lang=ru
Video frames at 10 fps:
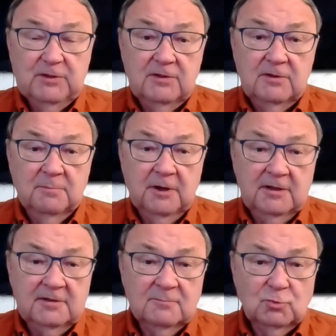И
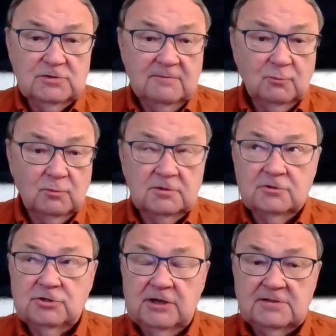поэтому заводы,
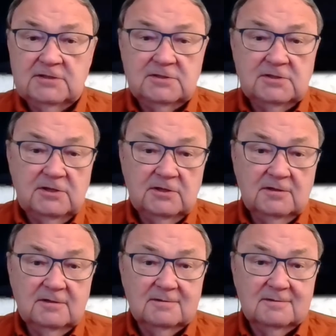часть из
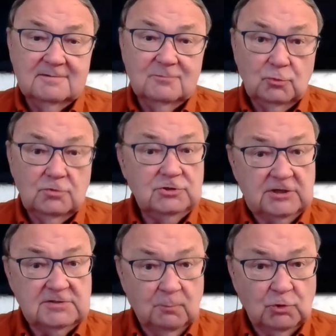них, э, ну,
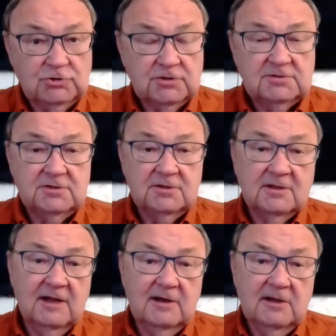часть мощности
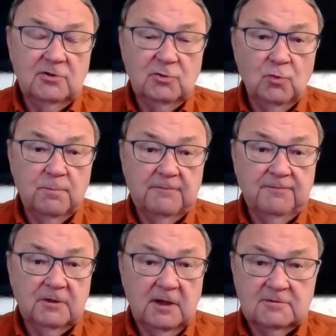на летнюю
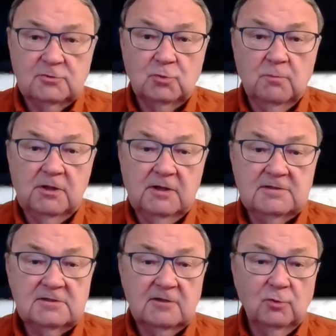профилактику была
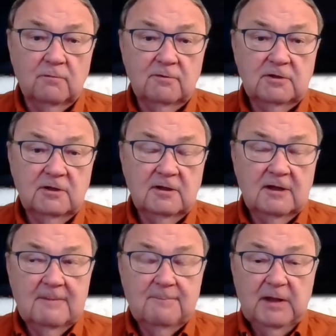остановлена,
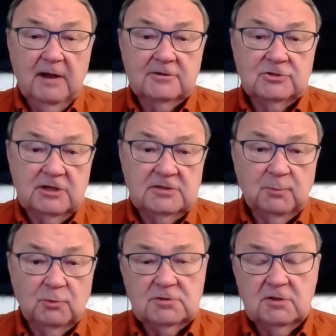а часть
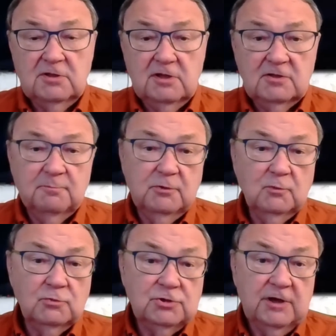просто
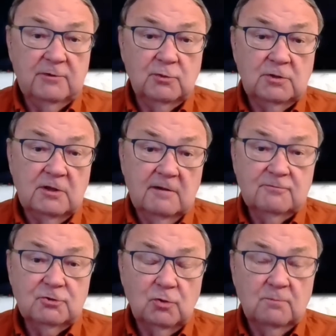недополучают
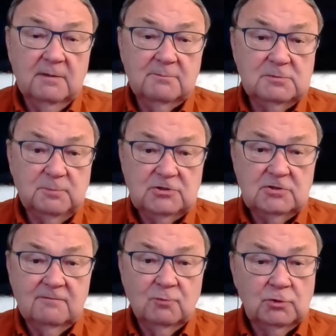нефть, чтобы
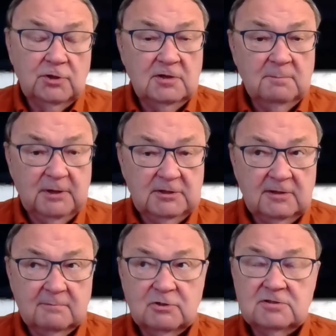обеспечить внутренние
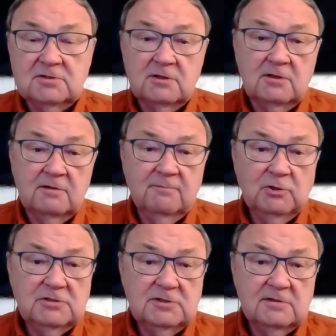потребности. И в
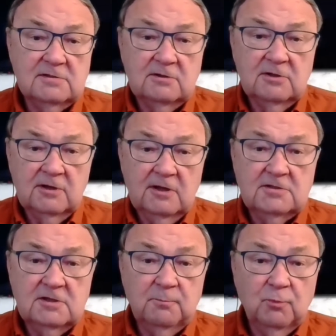Министерстве
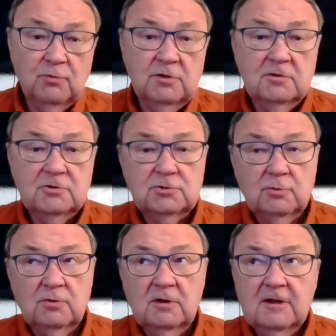энергетики поняли,
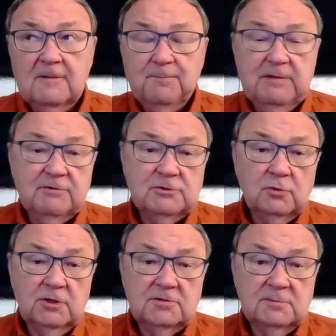что в
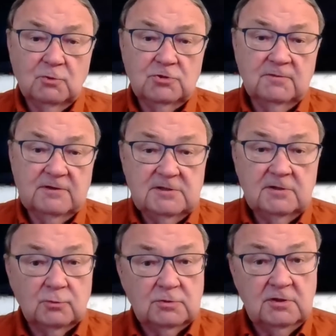результате может
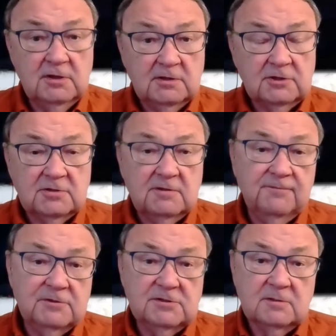возникнуть некоторый
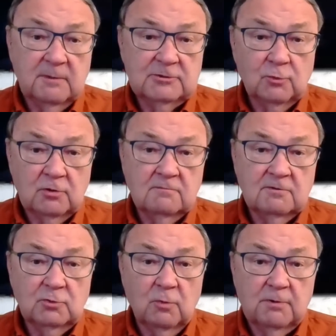дефицит моторного
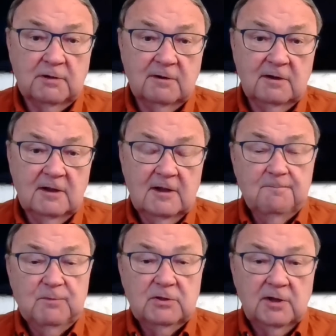топлива,
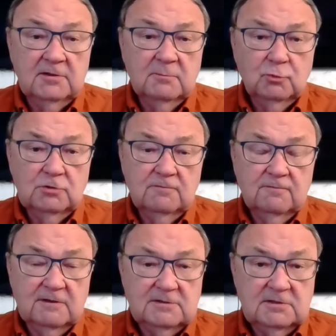и надо будет
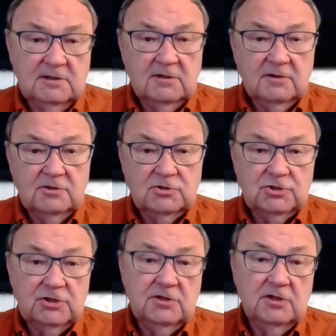вводить
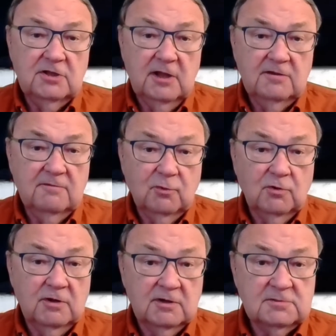ограничения на
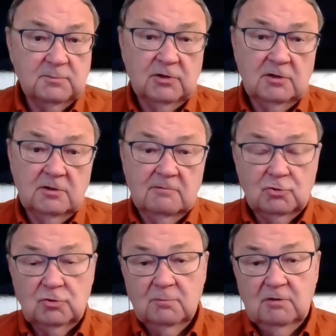его экспорт для того,
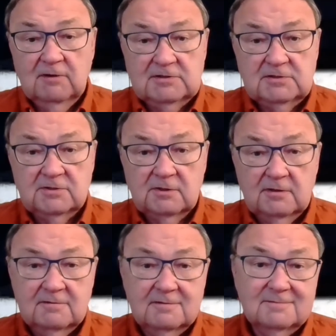чтобы
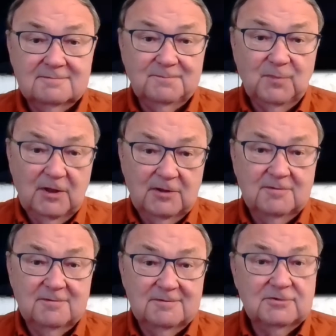хватило
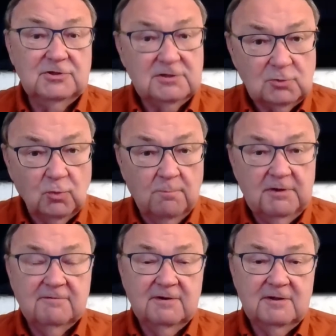
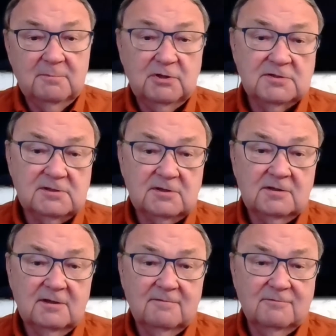дистоплива и
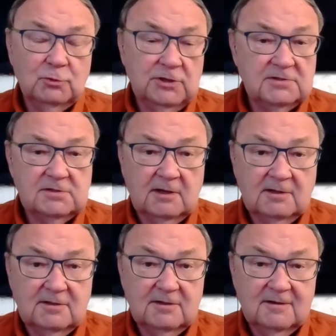бензина внутри
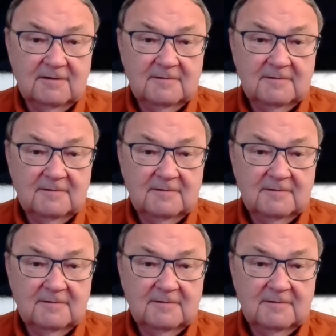страны.